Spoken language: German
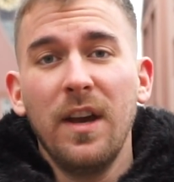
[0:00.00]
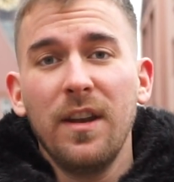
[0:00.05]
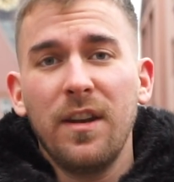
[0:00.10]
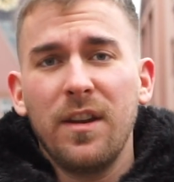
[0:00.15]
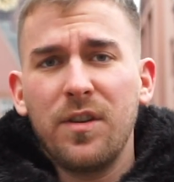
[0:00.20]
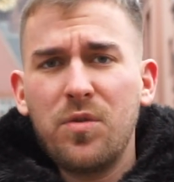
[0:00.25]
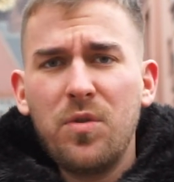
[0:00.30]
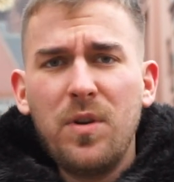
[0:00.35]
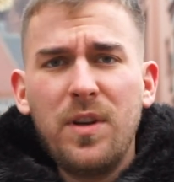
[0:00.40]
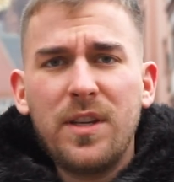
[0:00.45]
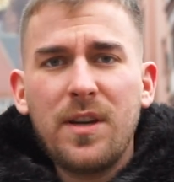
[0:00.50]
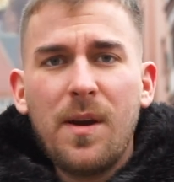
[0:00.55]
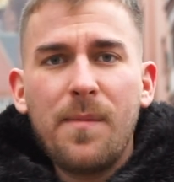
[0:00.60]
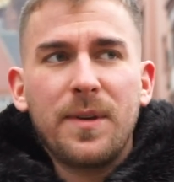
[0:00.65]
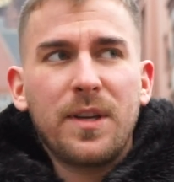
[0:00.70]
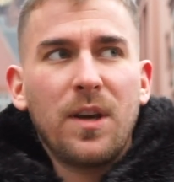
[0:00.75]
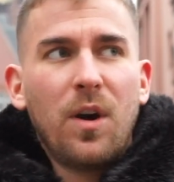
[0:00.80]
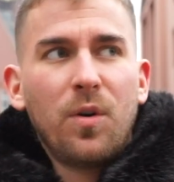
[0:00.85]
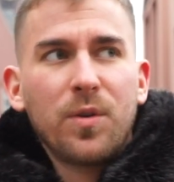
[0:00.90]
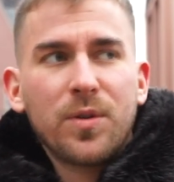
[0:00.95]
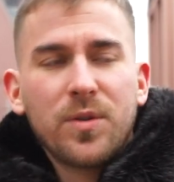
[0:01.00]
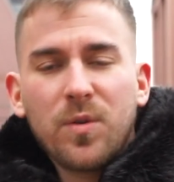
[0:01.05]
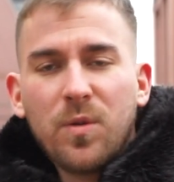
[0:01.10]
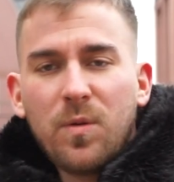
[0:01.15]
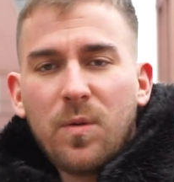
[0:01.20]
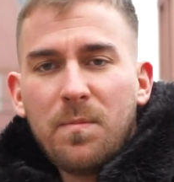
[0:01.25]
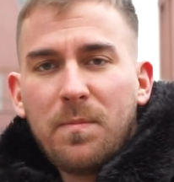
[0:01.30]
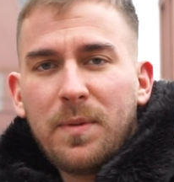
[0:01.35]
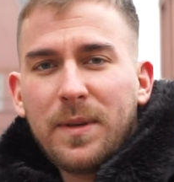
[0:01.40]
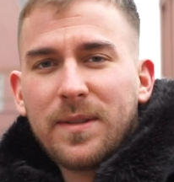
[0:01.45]
Natürlich habe ich auch
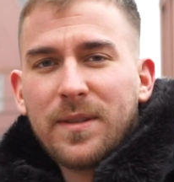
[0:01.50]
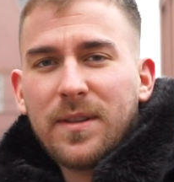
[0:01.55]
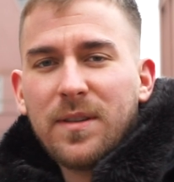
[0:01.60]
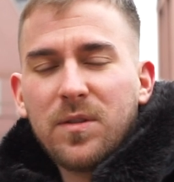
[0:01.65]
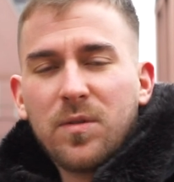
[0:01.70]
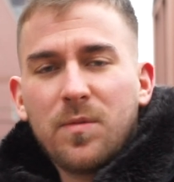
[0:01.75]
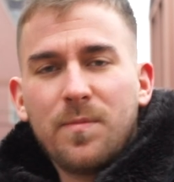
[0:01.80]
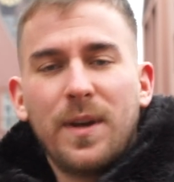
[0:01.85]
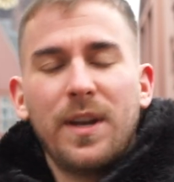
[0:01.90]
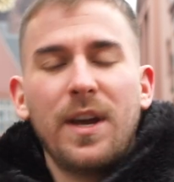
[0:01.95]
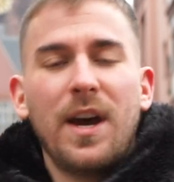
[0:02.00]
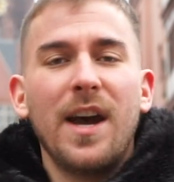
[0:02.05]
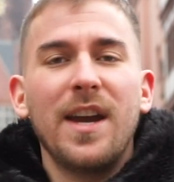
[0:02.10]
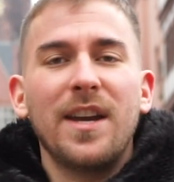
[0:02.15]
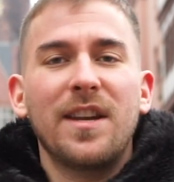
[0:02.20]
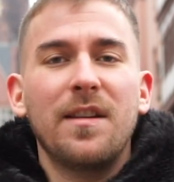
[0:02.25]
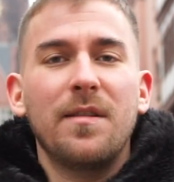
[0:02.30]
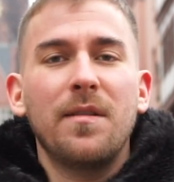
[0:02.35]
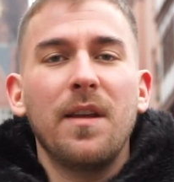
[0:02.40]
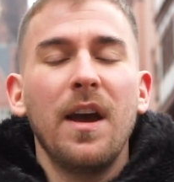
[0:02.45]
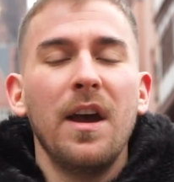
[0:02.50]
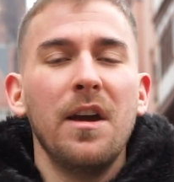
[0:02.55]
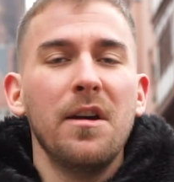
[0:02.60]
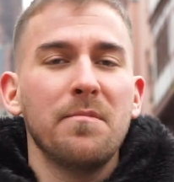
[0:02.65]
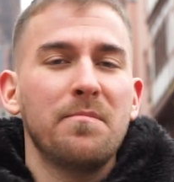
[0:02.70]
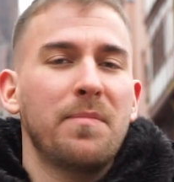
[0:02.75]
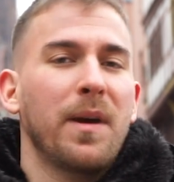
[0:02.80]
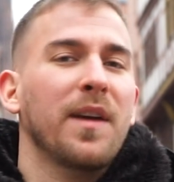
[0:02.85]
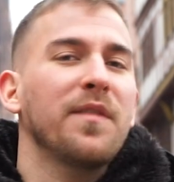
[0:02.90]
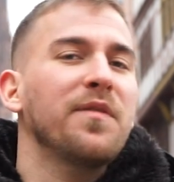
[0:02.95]
so ein bisschen so meine eigenen
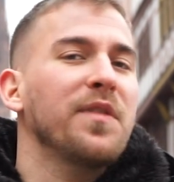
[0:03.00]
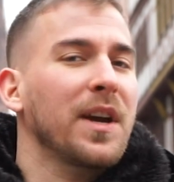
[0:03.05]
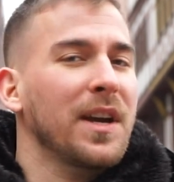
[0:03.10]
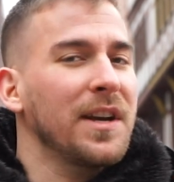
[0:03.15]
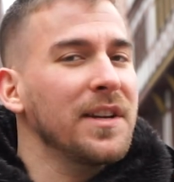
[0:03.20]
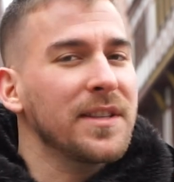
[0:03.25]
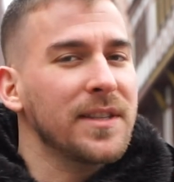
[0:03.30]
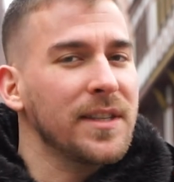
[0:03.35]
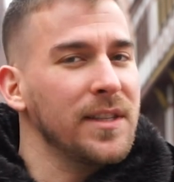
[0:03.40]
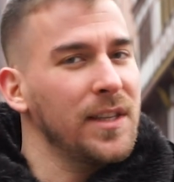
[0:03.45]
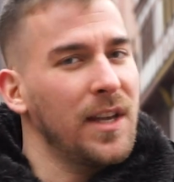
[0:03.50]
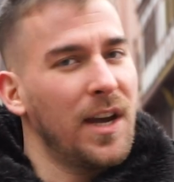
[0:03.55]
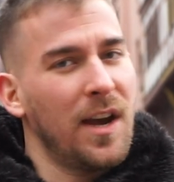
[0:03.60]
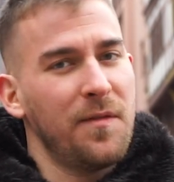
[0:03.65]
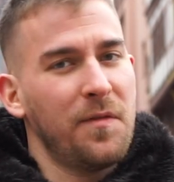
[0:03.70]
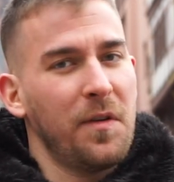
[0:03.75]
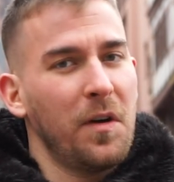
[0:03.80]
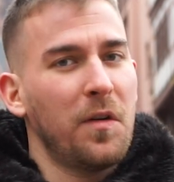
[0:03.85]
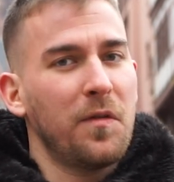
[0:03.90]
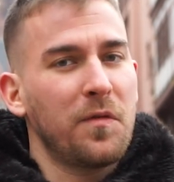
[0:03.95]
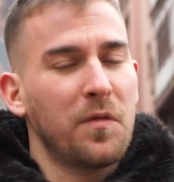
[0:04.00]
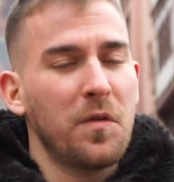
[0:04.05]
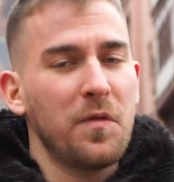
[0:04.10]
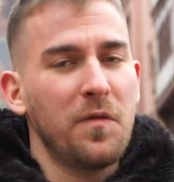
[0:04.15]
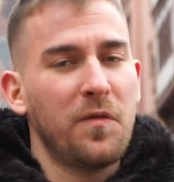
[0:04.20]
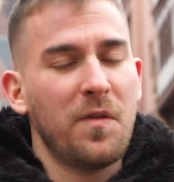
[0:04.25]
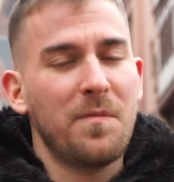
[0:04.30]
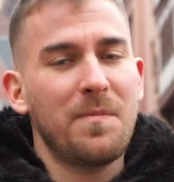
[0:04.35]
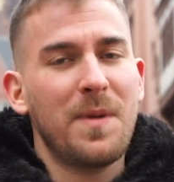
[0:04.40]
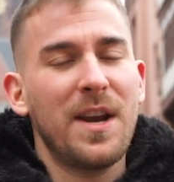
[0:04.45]
Präferenzen, einfach
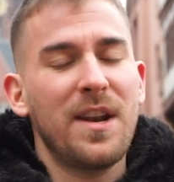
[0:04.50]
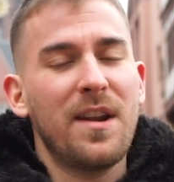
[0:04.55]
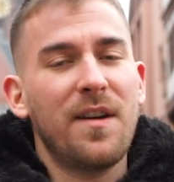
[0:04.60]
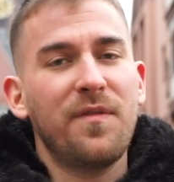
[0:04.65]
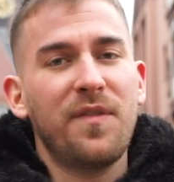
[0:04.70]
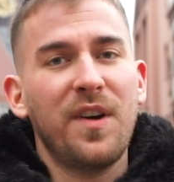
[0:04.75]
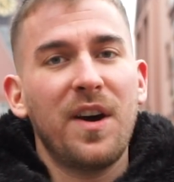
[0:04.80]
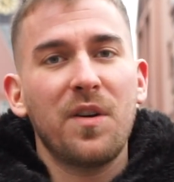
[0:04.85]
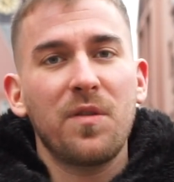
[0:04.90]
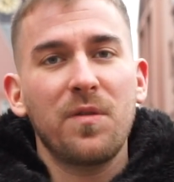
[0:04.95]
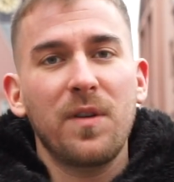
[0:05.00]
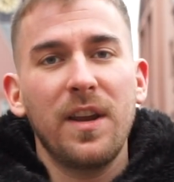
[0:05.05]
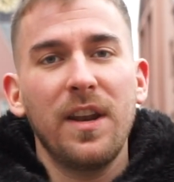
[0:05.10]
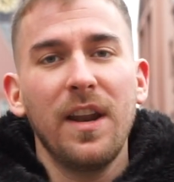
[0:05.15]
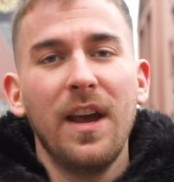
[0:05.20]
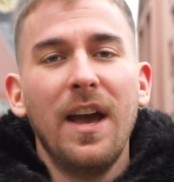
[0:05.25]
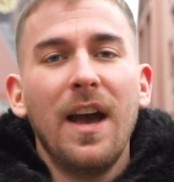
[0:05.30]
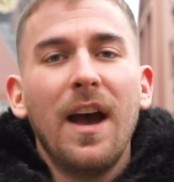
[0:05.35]
aufgrund von meinen Erfahrungen.